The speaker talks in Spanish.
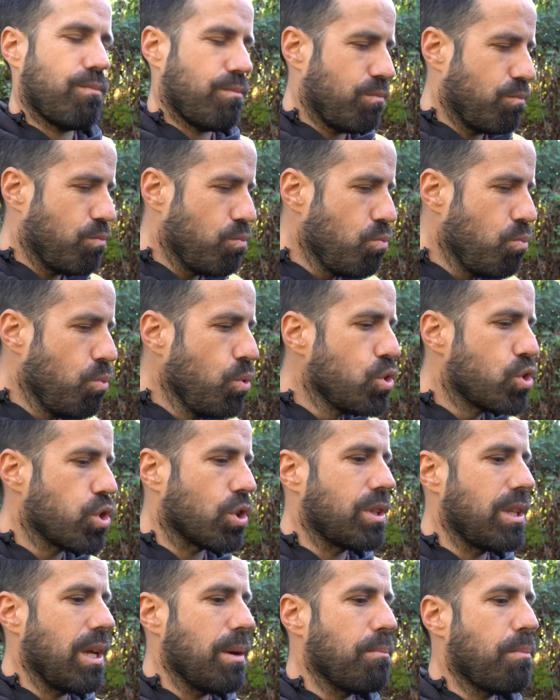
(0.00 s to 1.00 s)
mucho
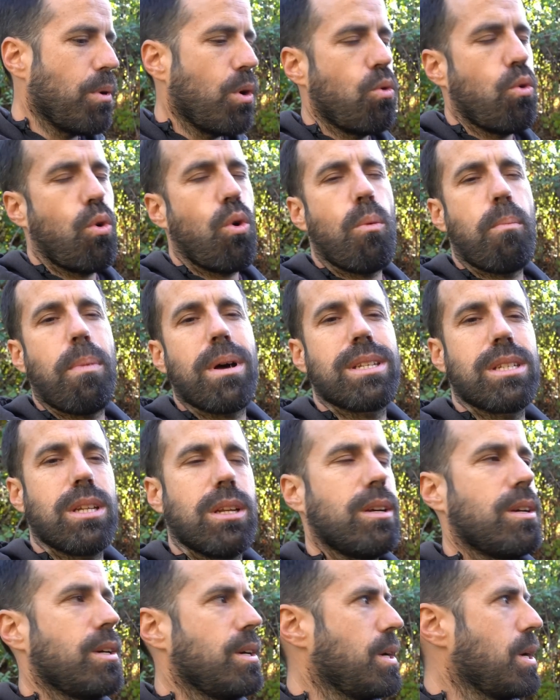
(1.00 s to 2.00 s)
tiempo, luego pasé